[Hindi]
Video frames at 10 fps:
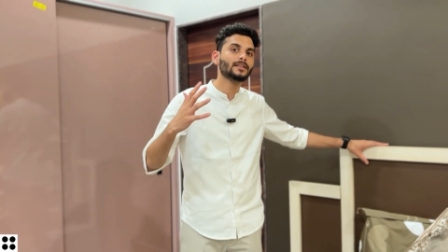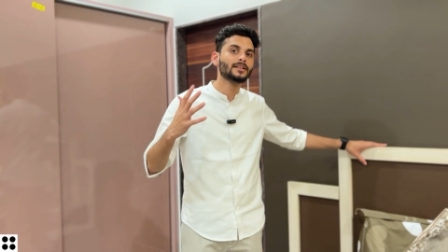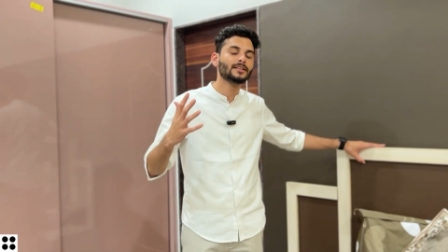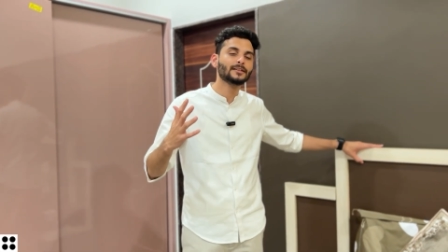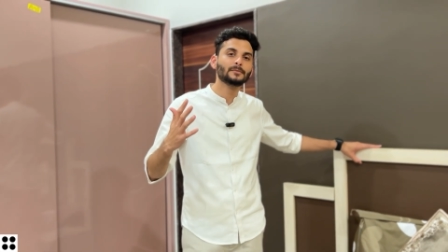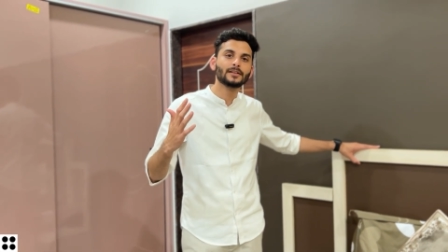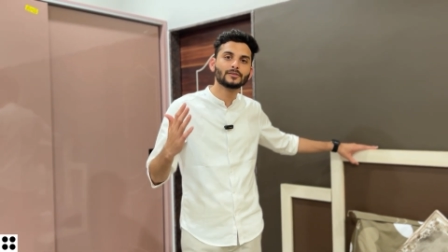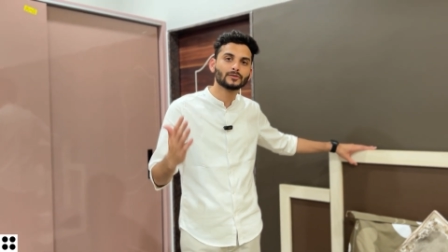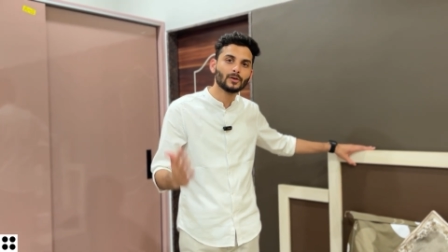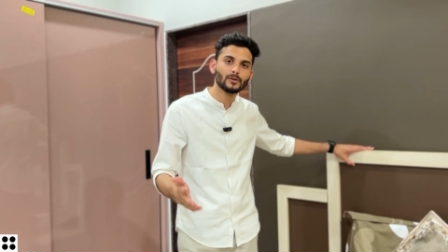तीन दिन में
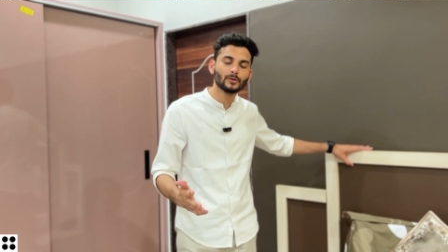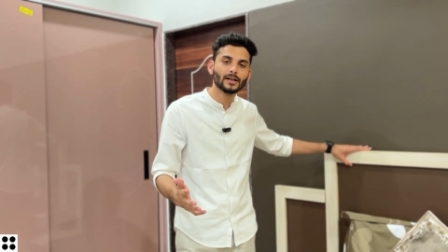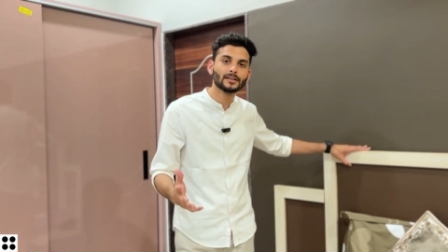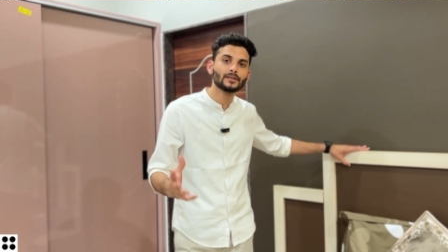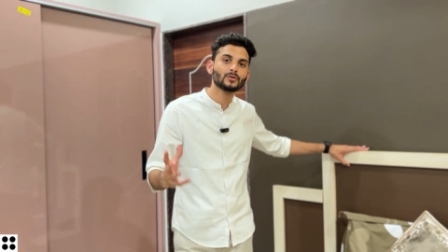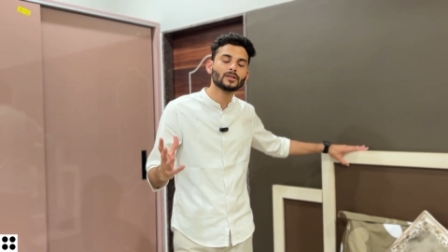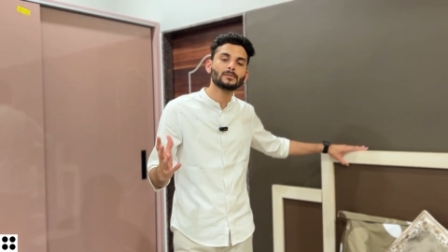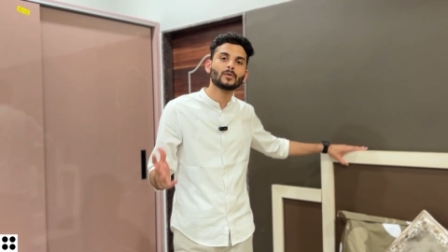इंस्टॉल हो गया था जो कि